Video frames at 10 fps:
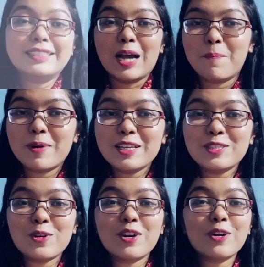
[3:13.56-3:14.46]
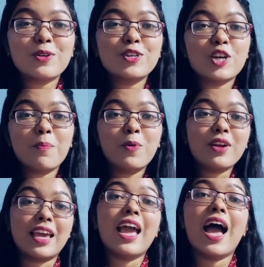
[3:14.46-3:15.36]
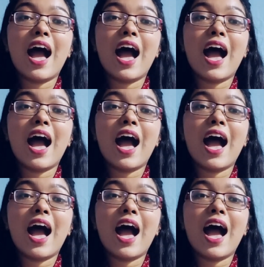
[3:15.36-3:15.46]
জাপানি স্টোনারগুলো সম্পর্কে